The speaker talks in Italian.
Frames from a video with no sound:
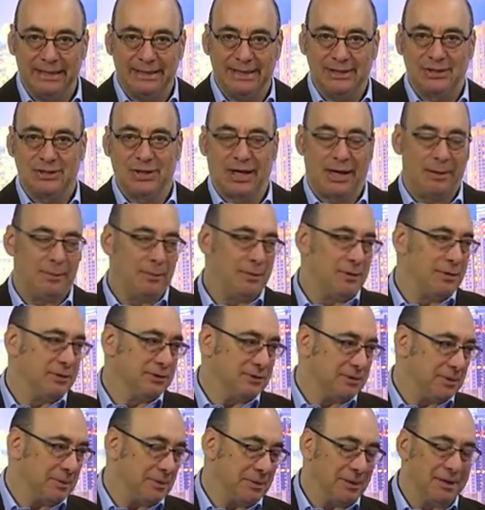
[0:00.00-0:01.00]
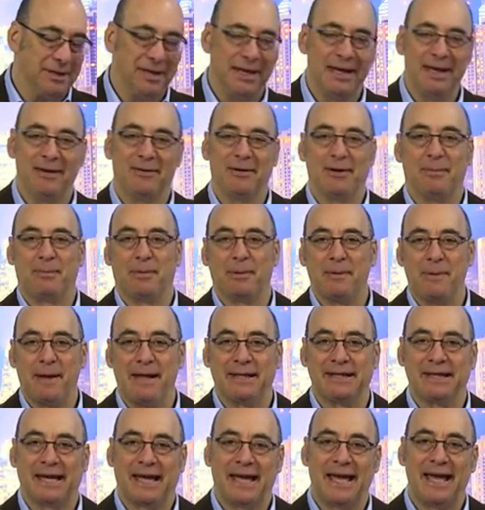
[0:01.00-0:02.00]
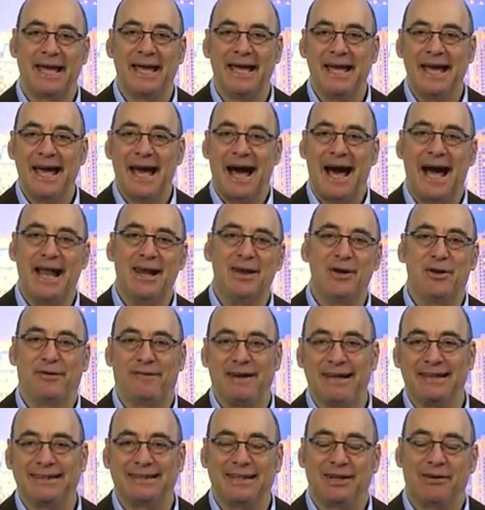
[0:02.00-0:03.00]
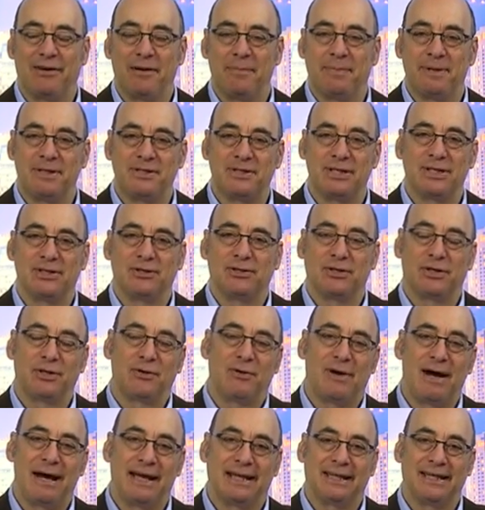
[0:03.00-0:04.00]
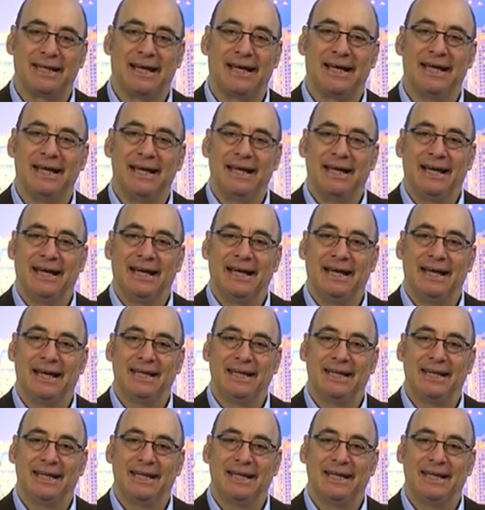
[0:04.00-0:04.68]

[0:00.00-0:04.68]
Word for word: diciamo, insomma, è una problematica che al 99% riguarda eh,